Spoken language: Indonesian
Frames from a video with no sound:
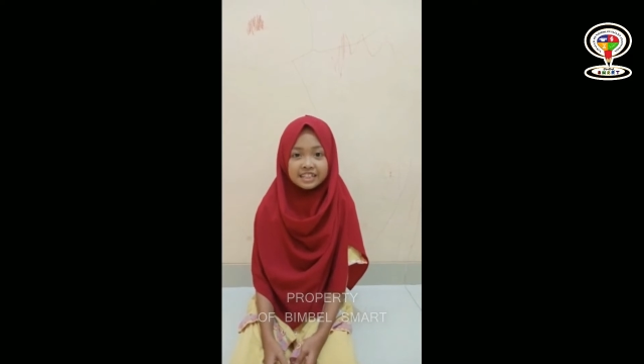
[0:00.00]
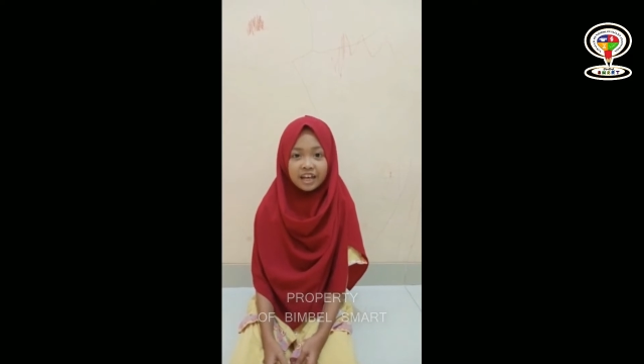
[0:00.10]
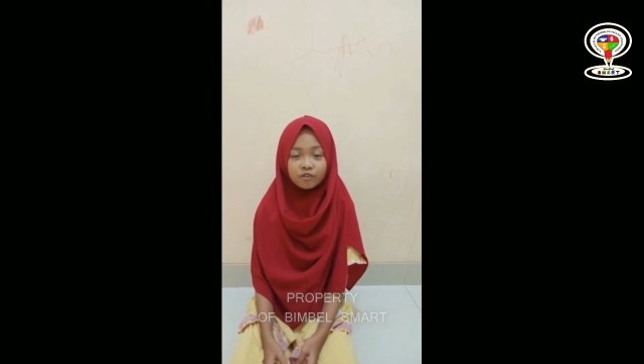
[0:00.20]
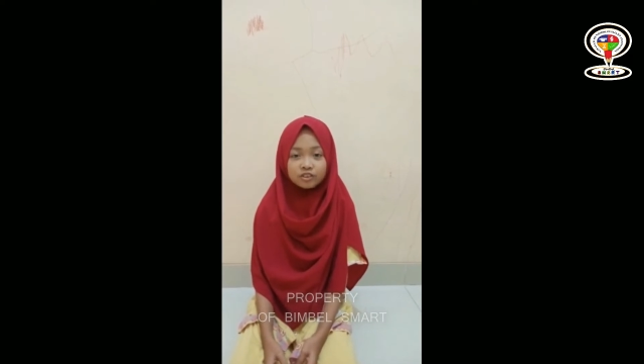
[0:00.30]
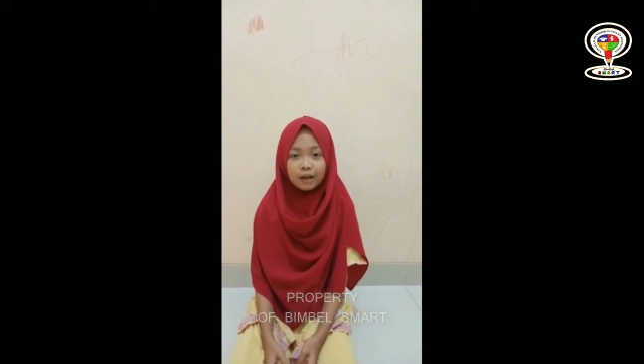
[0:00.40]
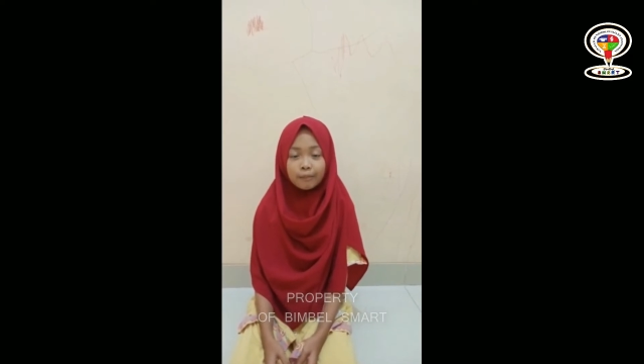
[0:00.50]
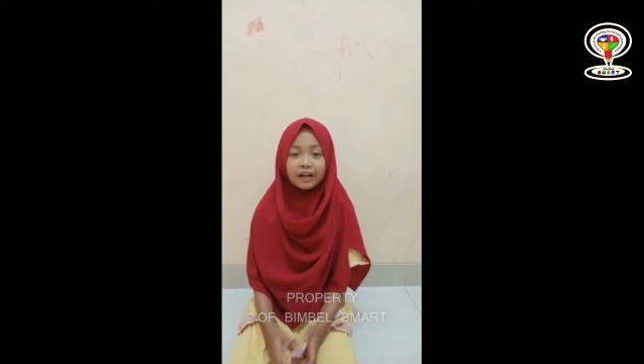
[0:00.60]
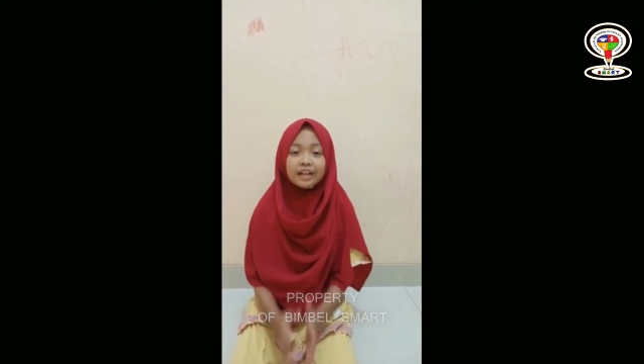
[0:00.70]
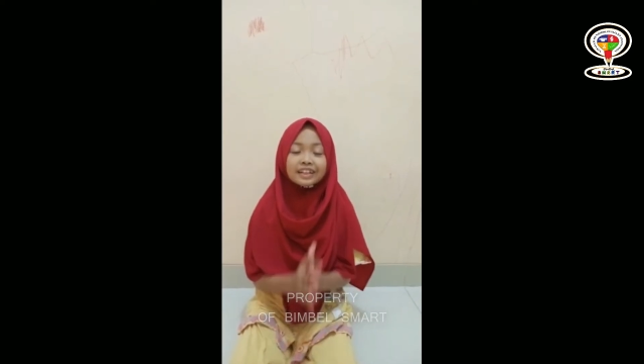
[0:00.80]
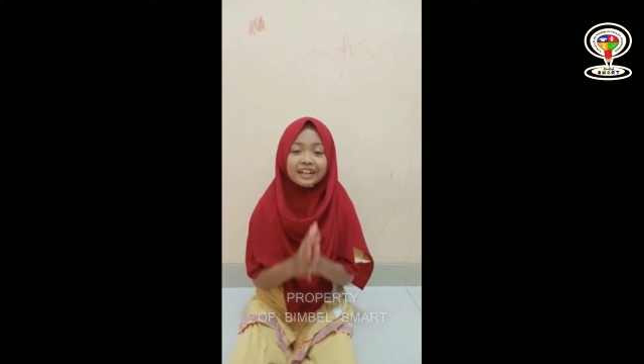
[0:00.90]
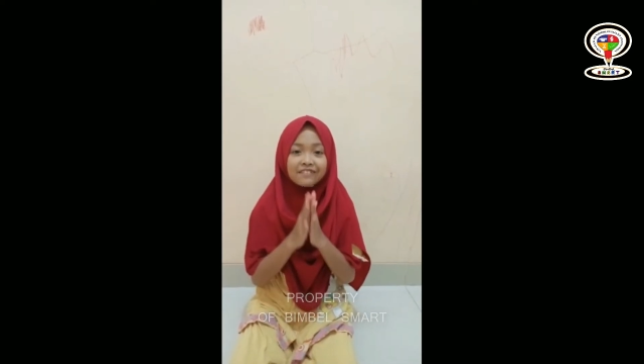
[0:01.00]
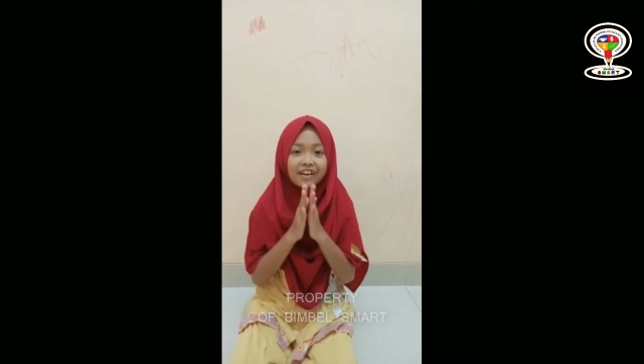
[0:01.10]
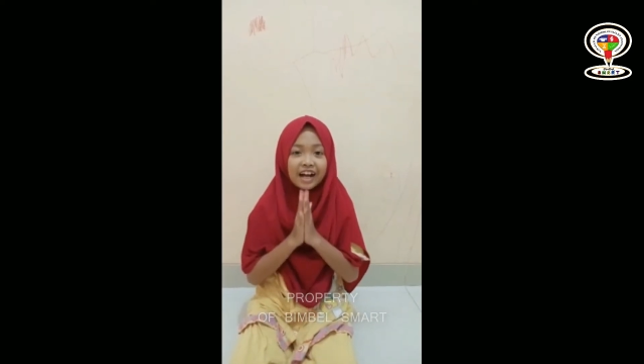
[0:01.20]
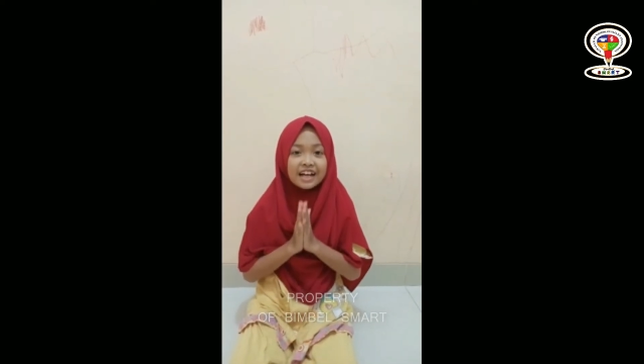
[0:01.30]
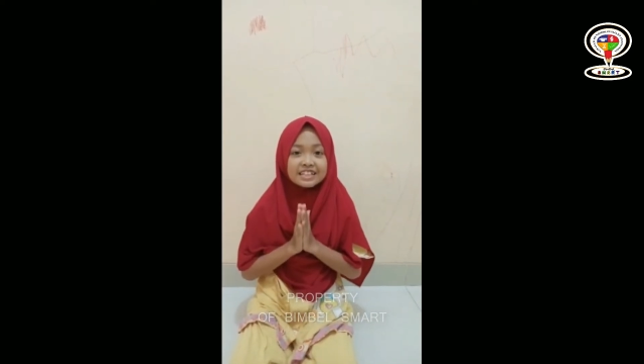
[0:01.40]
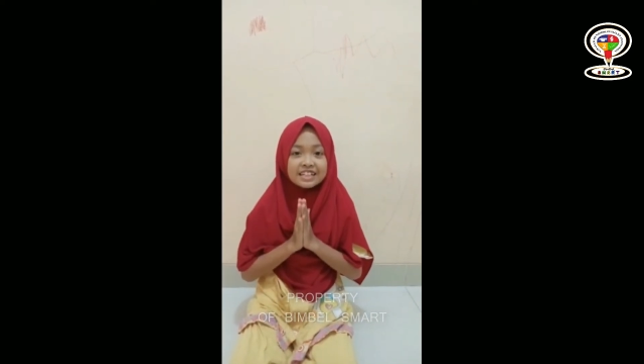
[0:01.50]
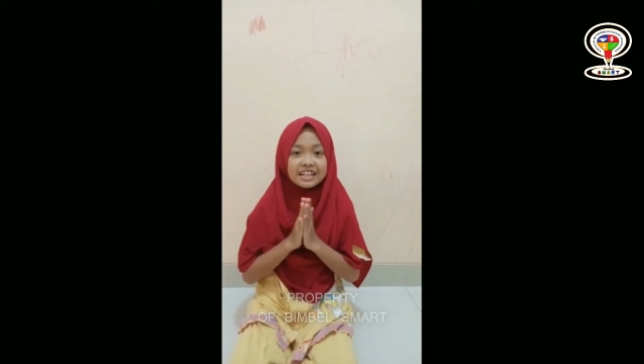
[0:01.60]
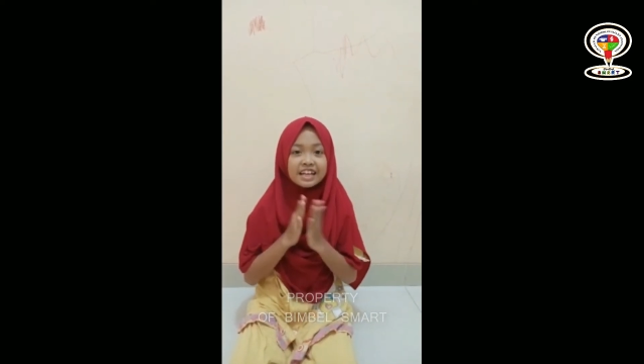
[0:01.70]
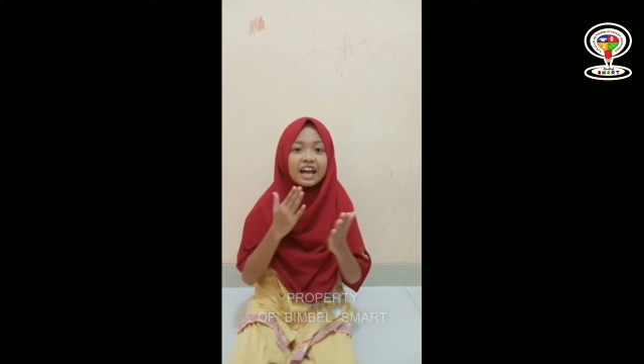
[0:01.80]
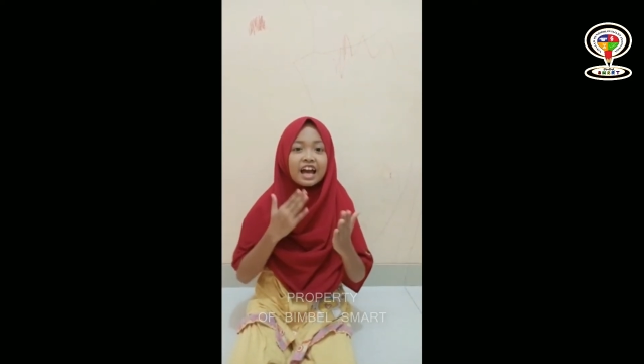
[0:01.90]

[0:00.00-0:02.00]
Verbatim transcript: saya ucapkan terima kasih.